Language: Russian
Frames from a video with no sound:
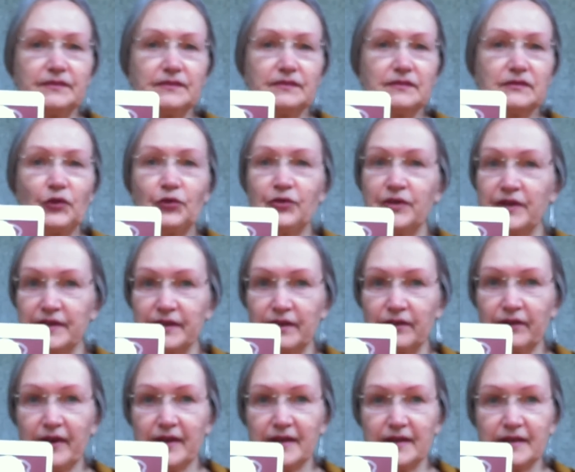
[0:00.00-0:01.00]
унизил
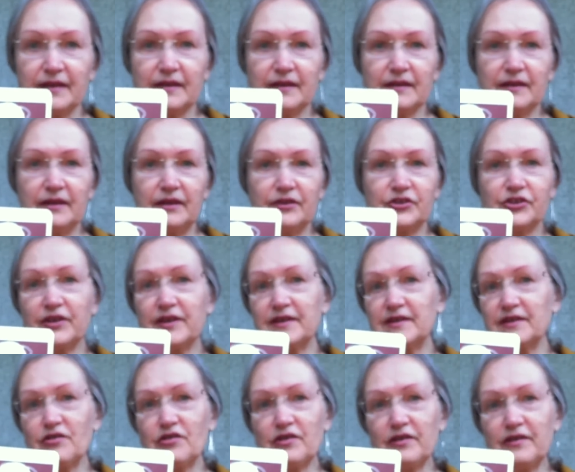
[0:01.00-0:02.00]
вас, или же не
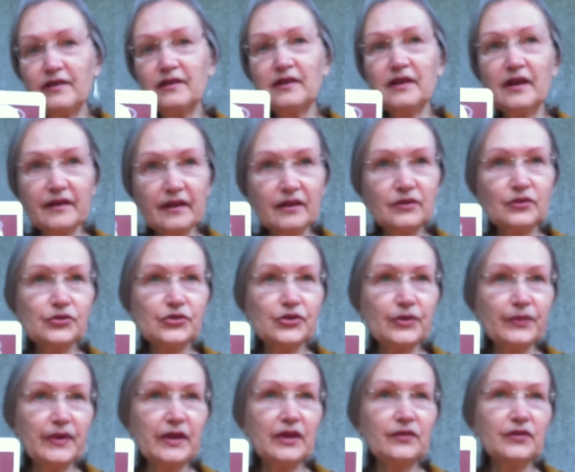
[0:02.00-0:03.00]
защитил, когда нужно
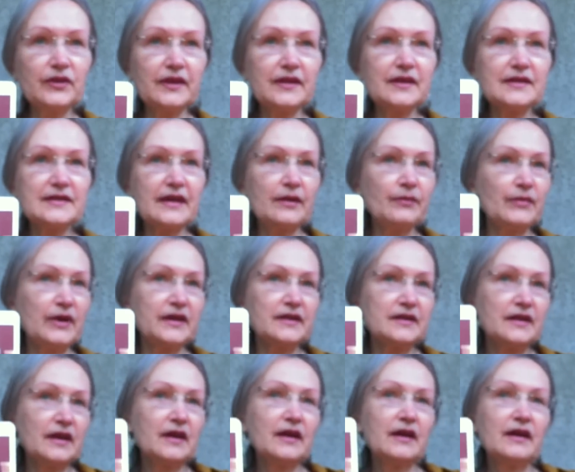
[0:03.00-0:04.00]
было. Вот это самое
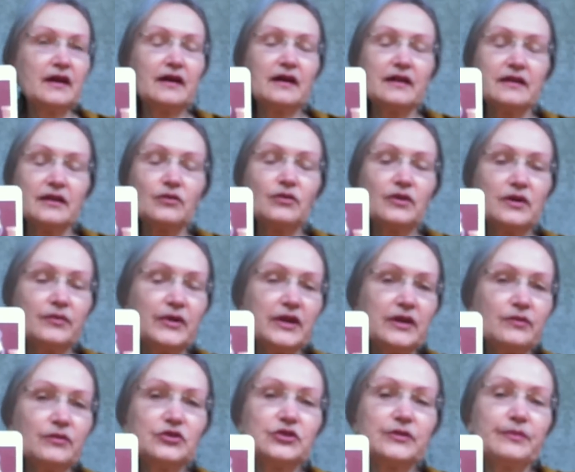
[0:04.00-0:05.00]
а, такое мы не
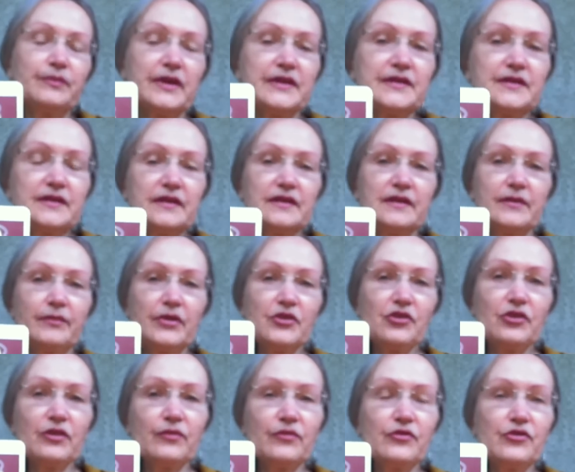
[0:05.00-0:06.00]
можем простить
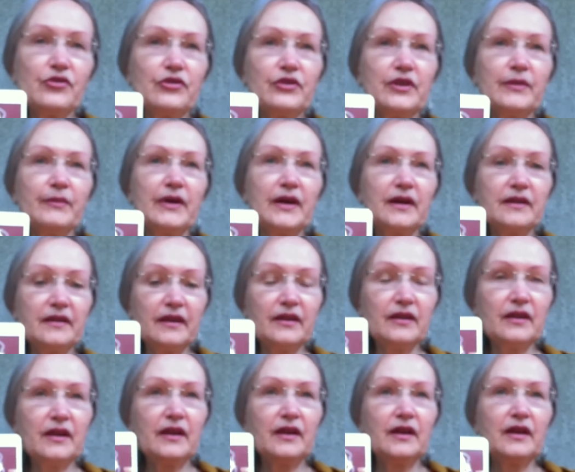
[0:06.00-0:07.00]
обычно мужчинам,
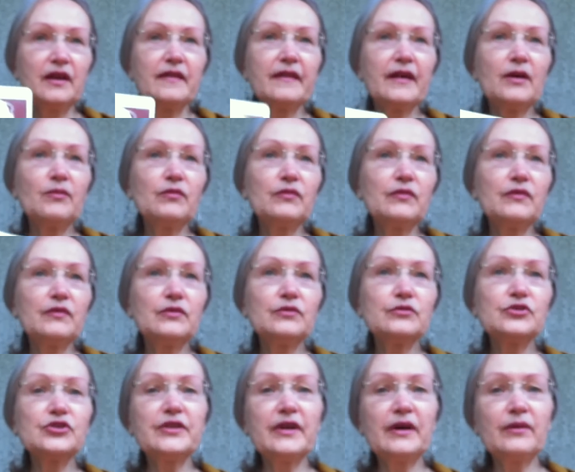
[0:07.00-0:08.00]
когда нам
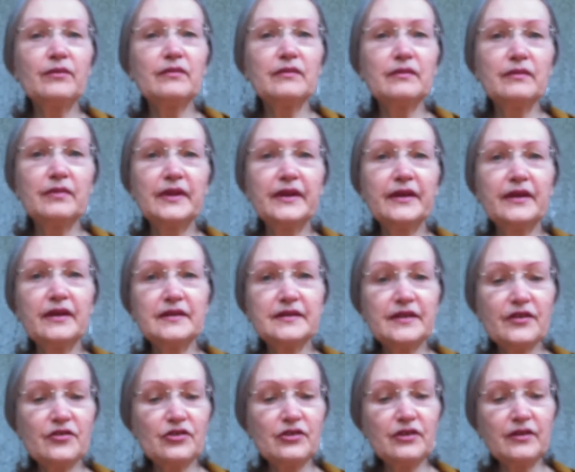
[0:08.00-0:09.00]
нужна была их
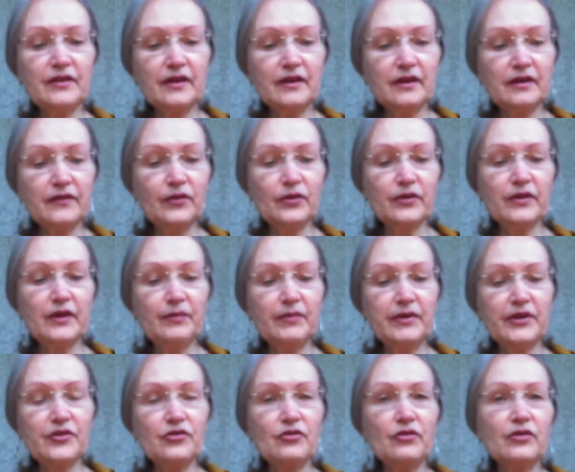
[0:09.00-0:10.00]
защита, их твердое
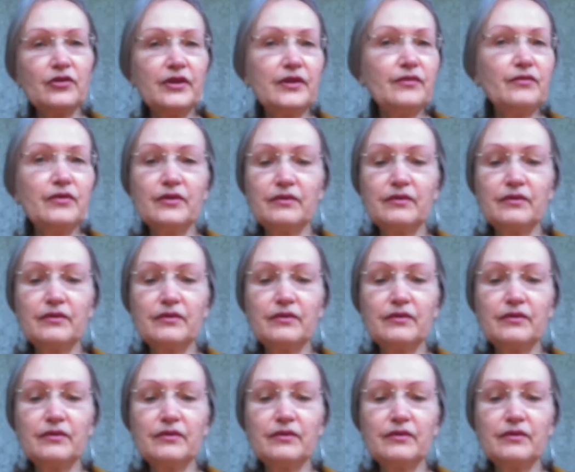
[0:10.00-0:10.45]
плечо, они его